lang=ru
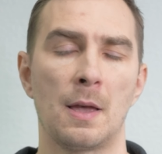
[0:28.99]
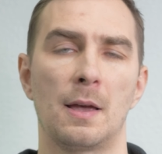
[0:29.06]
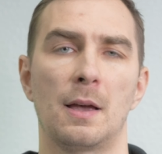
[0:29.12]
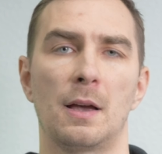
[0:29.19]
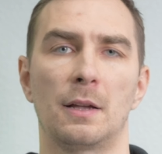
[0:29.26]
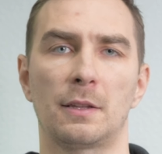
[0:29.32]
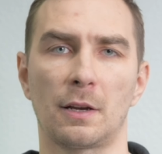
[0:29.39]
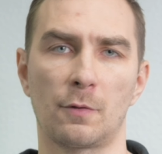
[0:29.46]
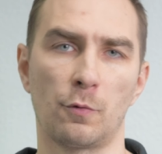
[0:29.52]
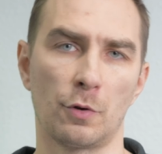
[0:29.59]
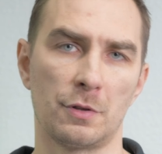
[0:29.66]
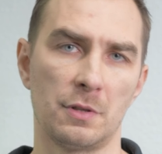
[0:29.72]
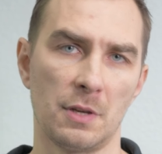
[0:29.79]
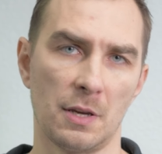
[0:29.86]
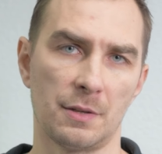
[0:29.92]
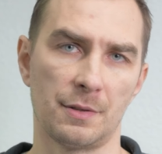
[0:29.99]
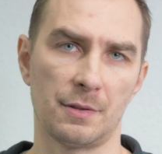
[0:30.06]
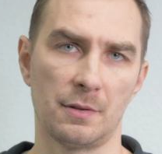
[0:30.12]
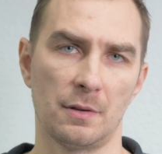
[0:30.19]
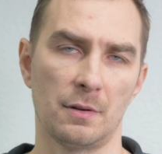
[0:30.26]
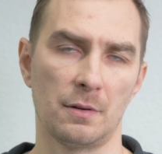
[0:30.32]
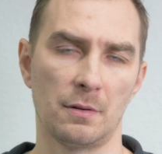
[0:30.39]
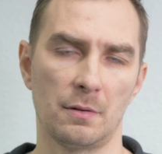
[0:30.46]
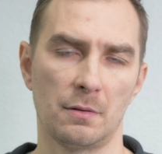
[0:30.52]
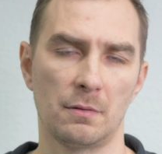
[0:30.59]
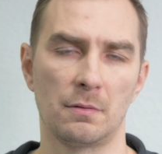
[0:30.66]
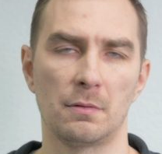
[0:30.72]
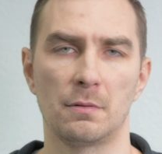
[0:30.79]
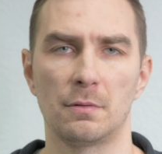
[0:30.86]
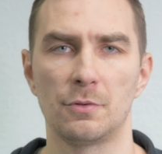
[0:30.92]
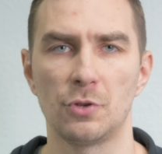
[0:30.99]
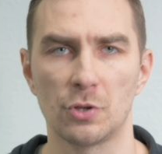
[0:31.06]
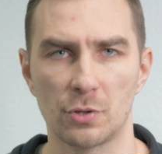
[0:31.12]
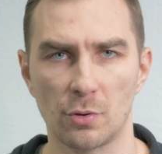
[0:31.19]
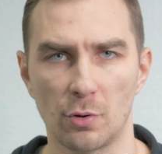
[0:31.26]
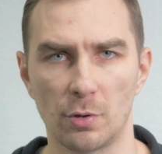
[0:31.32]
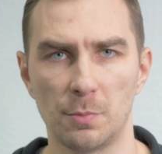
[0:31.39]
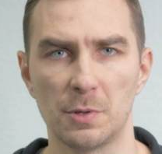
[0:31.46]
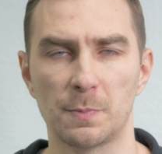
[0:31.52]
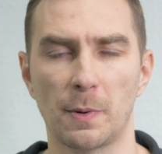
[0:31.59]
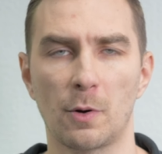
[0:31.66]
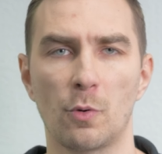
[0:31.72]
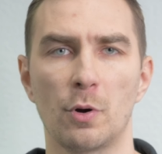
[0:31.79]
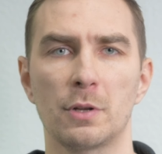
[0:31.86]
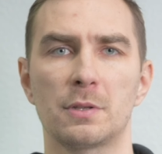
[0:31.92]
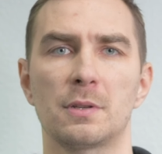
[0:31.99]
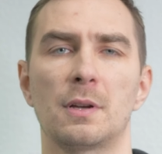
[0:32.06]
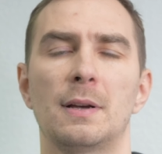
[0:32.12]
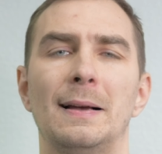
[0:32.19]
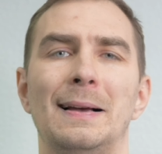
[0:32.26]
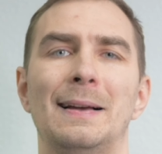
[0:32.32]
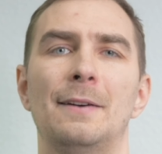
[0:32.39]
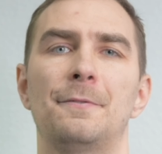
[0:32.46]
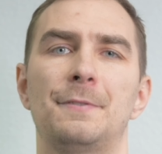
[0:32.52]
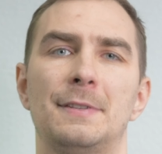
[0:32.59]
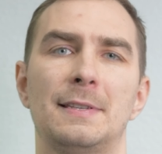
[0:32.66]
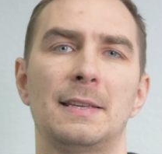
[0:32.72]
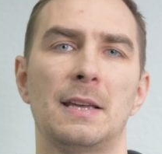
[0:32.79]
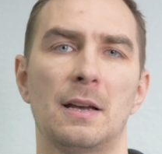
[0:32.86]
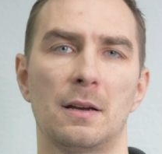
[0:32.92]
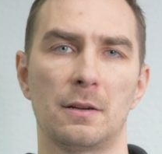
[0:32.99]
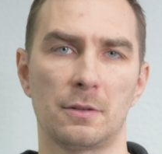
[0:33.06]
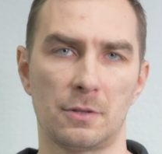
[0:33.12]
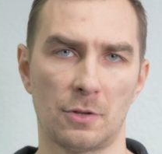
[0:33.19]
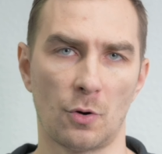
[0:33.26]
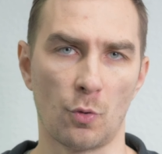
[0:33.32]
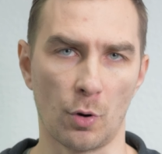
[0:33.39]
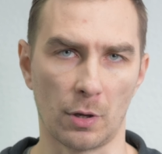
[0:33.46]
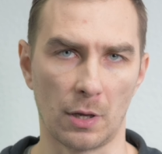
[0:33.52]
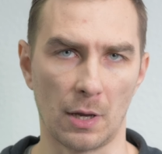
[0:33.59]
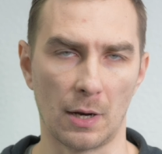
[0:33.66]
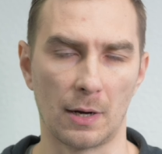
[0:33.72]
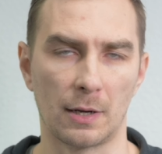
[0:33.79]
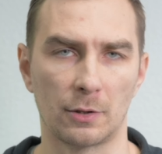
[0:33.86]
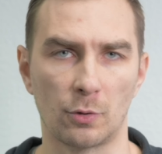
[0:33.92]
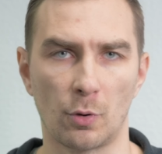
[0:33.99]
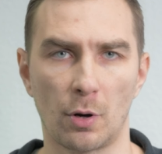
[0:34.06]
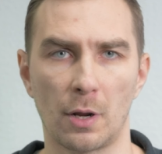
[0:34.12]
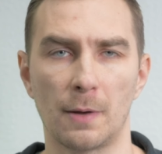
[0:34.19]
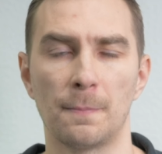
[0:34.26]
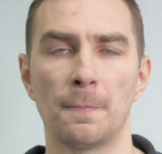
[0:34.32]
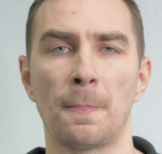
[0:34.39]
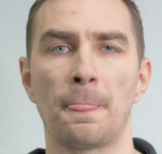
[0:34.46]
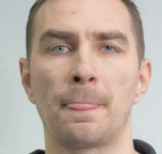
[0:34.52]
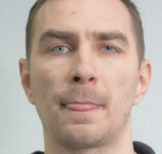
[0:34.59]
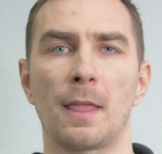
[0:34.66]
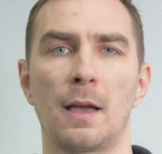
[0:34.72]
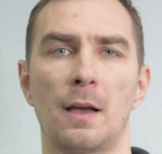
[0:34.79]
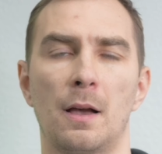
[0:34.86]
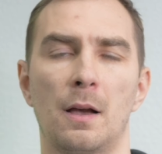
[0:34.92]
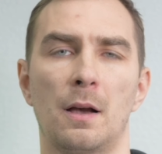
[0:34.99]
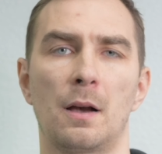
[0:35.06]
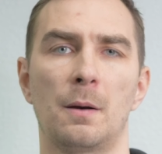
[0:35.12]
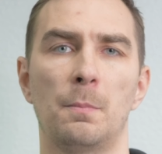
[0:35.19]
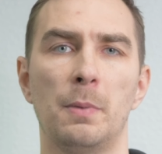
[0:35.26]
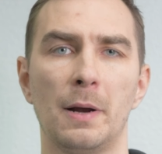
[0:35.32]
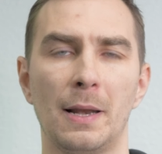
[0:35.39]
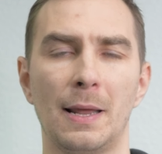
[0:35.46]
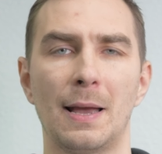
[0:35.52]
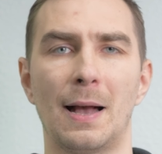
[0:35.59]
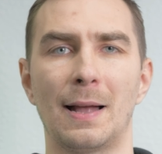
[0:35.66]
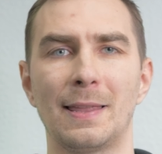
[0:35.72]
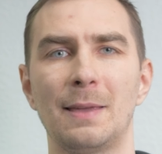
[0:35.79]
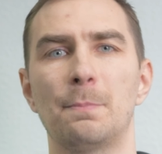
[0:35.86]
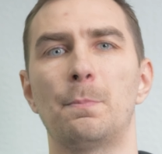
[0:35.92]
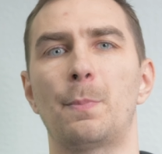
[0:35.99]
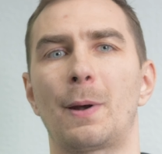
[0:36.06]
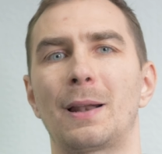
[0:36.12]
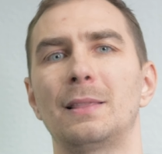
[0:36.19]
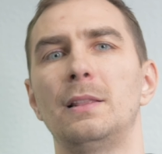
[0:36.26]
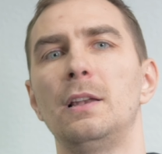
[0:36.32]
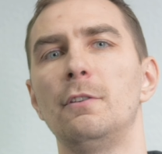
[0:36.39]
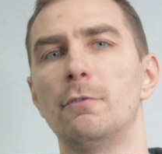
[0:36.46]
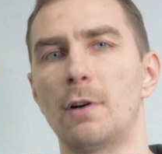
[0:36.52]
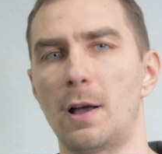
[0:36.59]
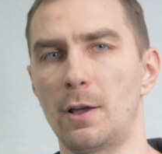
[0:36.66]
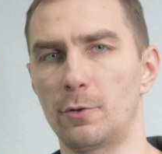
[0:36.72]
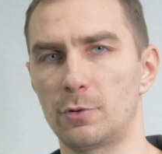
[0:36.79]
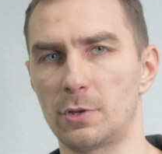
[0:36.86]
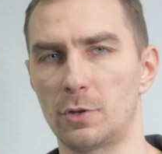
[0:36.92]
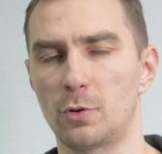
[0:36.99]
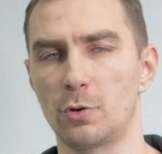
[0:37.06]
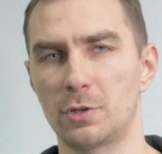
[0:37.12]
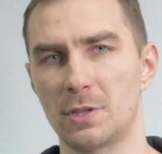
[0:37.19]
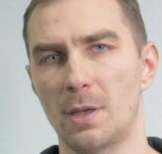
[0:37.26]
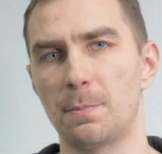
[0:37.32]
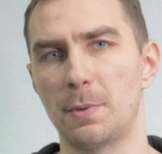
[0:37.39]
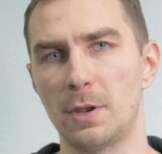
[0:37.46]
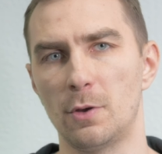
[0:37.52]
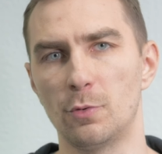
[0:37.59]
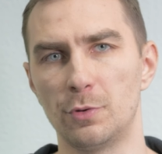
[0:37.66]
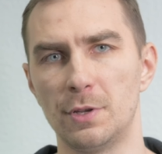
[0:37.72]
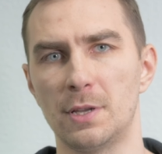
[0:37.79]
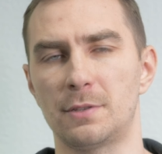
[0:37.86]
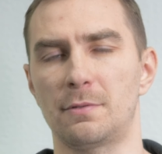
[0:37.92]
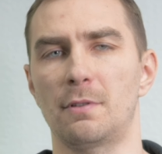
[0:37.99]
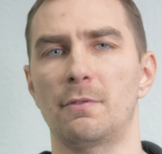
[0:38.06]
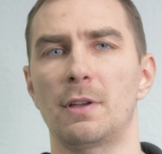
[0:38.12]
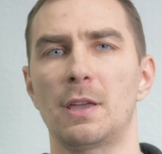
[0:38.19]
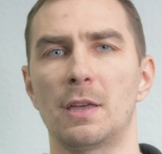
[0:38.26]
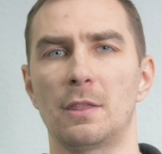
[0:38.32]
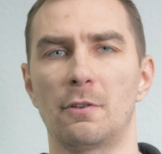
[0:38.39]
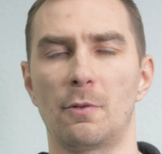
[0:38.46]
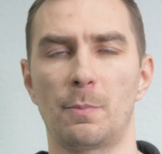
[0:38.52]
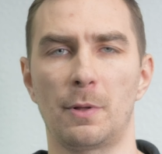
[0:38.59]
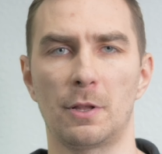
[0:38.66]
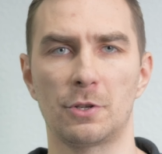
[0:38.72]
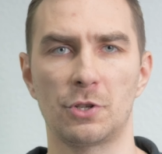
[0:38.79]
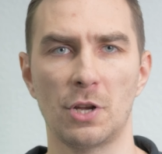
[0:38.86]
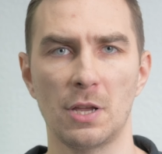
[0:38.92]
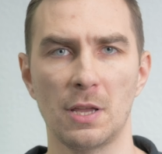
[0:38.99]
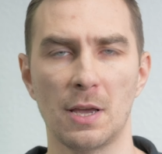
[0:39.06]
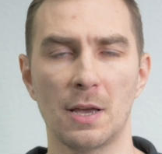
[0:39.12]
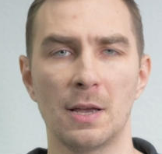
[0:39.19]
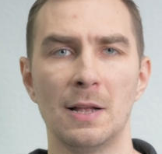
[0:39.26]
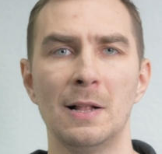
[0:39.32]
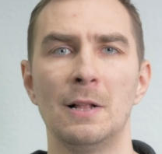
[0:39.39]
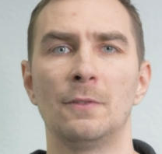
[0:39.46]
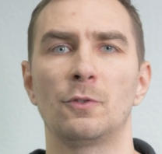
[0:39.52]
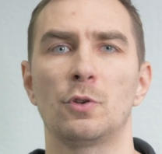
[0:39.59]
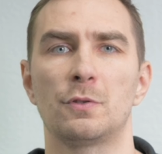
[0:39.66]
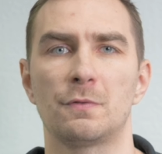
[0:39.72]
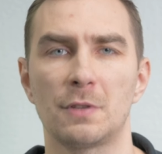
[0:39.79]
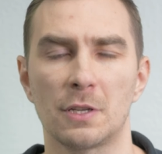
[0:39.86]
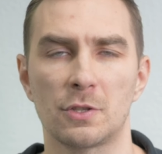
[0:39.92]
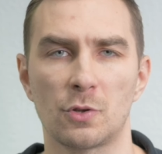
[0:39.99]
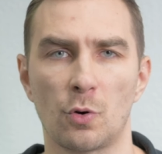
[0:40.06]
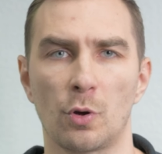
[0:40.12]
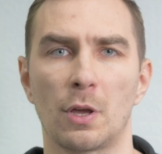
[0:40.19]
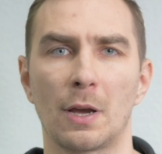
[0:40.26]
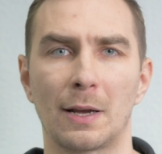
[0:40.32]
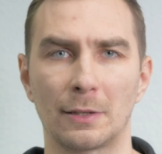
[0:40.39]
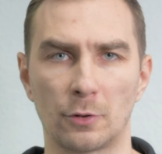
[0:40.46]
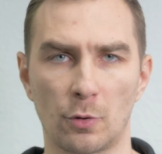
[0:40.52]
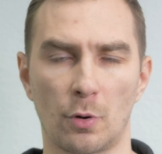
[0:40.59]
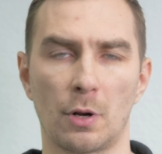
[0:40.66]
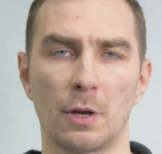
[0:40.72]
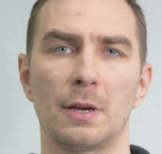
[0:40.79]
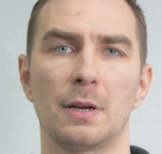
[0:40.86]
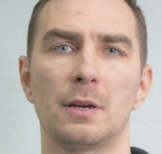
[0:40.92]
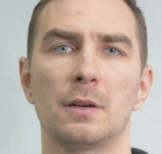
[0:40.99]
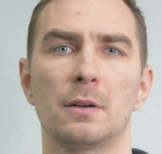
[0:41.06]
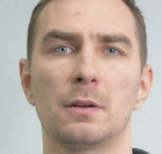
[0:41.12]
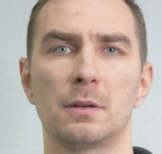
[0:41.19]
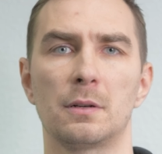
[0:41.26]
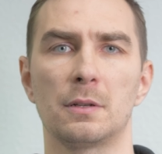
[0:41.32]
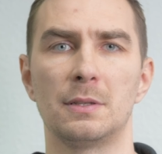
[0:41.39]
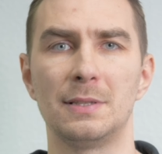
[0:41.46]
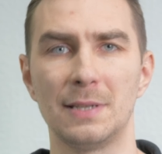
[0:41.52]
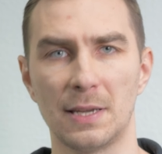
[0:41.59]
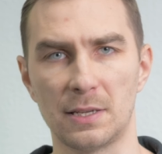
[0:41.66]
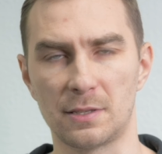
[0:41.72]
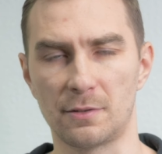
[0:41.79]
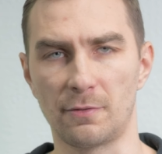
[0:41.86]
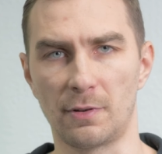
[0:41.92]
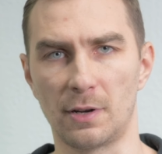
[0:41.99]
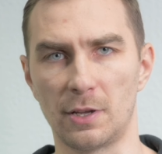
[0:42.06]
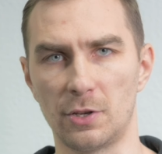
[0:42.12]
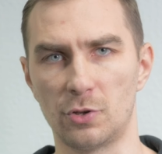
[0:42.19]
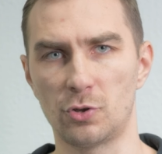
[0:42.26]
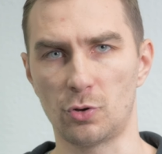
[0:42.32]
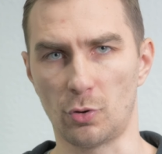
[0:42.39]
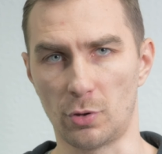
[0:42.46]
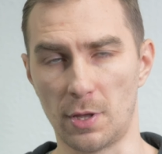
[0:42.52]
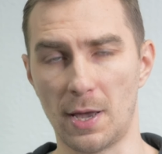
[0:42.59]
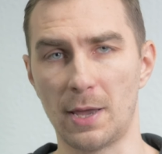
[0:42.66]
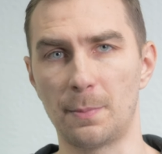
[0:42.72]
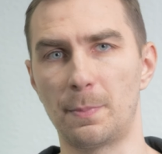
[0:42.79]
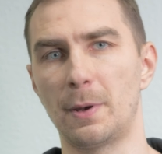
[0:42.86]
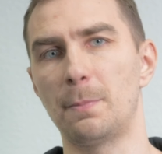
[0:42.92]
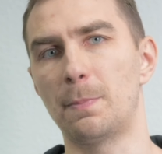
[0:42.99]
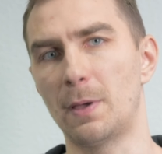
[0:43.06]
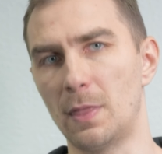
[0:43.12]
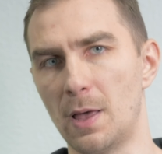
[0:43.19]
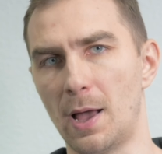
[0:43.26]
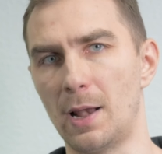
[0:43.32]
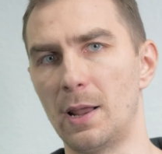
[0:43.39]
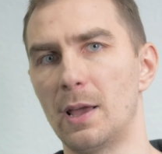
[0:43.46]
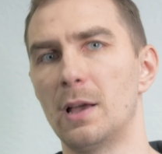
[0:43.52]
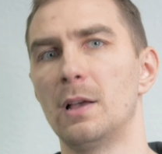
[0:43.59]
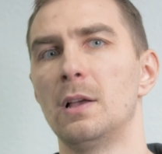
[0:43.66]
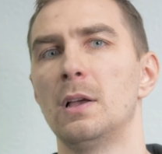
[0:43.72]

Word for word: Э, так вот, здесь э, не стоит беспокоиться, все сроки, которые были, они продлеваются, то есть на период действия военного положения, то есть все сроки, которые действовали еще, да, и припадали.